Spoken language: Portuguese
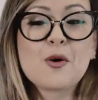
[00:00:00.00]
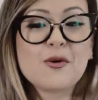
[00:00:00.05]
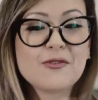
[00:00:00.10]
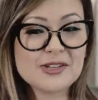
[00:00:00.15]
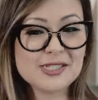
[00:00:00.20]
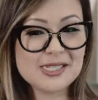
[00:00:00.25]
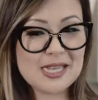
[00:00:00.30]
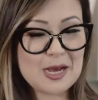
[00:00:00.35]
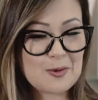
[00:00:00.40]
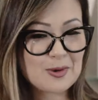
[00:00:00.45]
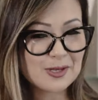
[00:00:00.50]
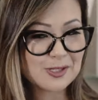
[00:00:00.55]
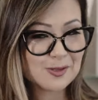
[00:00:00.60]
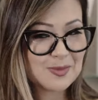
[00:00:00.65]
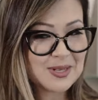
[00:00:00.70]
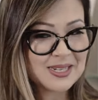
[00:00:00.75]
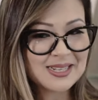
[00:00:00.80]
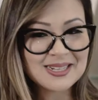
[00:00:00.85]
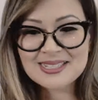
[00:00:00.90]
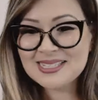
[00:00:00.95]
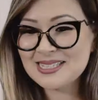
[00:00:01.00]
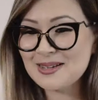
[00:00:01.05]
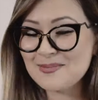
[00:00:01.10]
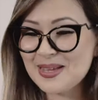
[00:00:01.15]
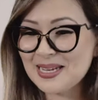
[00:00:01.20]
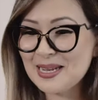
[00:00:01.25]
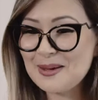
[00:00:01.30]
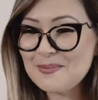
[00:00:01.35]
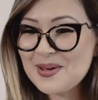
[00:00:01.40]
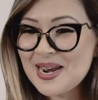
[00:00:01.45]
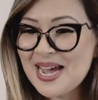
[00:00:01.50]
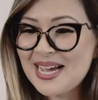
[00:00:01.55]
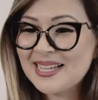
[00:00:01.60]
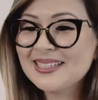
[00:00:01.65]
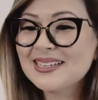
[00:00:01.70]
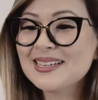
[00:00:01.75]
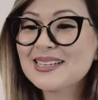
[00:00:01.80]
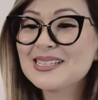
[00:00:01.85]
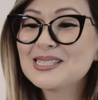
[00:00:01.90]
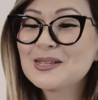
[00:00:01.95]
conversar com as meninas da Bela
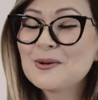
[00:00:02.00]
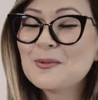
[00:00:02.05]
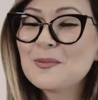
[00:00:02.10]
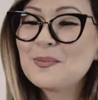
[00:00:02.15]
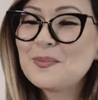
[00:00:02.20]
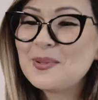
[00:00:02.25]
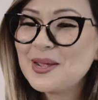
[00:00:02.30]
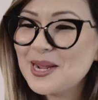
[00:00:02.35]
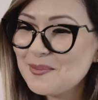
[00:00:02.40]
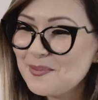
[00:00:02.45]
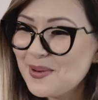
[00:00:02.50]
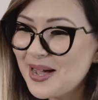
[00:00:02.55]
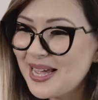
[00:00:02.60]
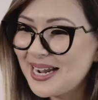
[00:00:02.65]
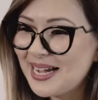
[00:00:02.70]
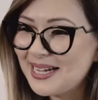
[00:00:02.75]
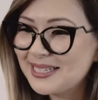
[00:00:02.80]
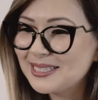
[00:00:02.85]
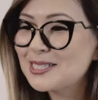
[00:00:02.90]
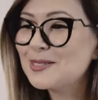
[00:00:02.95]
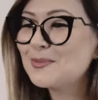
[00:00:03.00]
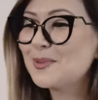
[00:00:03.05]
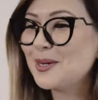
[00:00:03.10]
Prata que estão preparadas